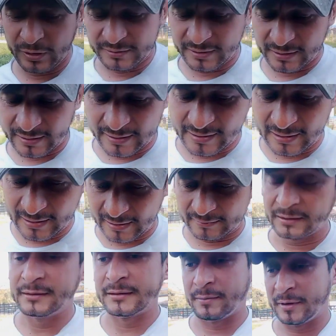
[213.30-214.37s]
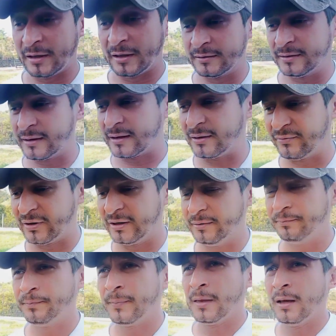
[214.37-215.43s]
en tierra caliente y también en tierra fría,
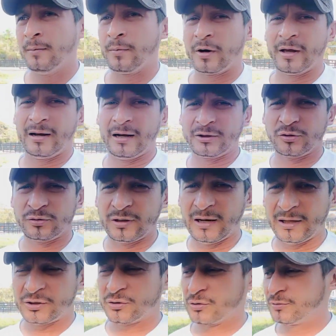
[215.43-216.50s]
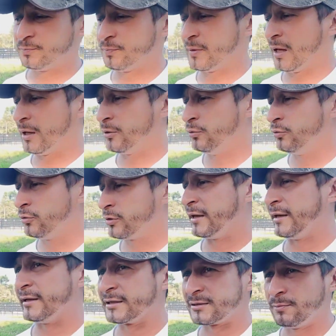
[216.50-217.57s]
pero hay helechos de helechos. Hay uno
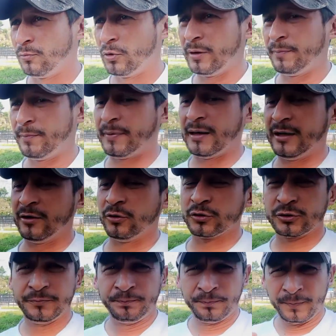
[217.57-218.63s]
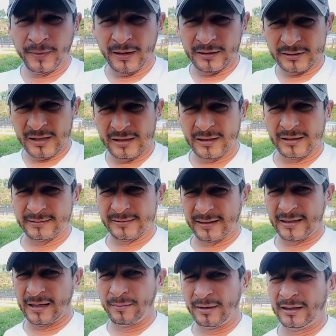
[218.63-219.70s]
que es muy peligroso, que es el que se
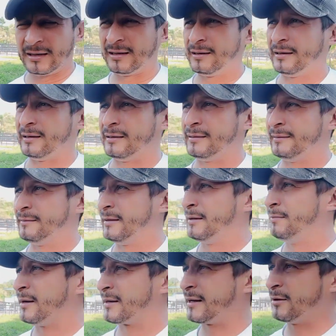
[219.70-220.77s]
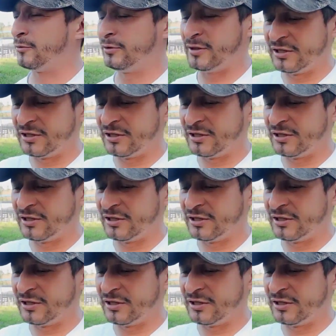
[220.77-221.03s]
quema el, marrano en